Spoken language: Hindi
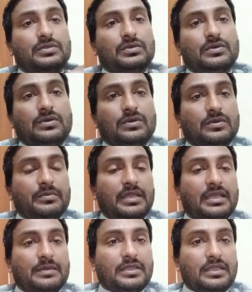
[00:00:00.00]
तो मैं
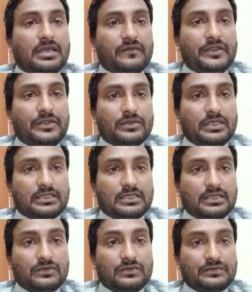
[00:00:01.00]
आपकी हर वीडियो
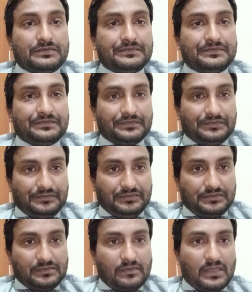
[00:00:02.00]
देखता हूँ
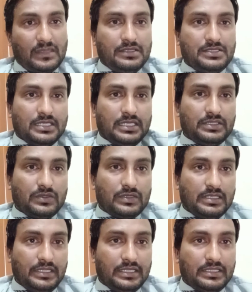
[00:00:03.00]
चाहे थोड़ा
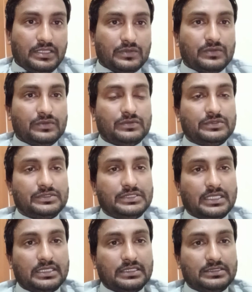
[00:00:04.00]
लेट देखूँ
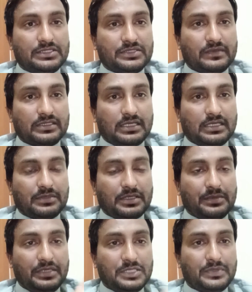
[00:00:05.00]
या जिस वक्त
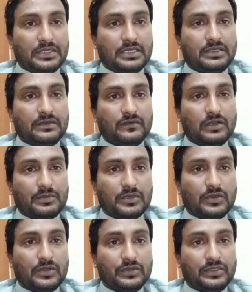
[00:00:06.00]
आपके पेज पे वो
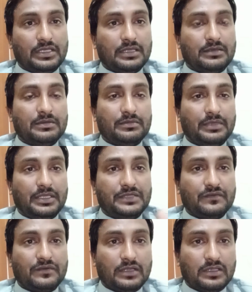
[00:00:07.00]
अपलोड होती है
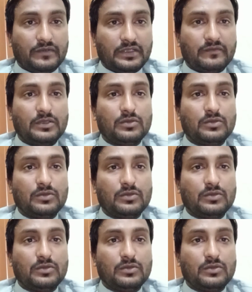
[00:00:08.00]
पेज फॉलोइंग भी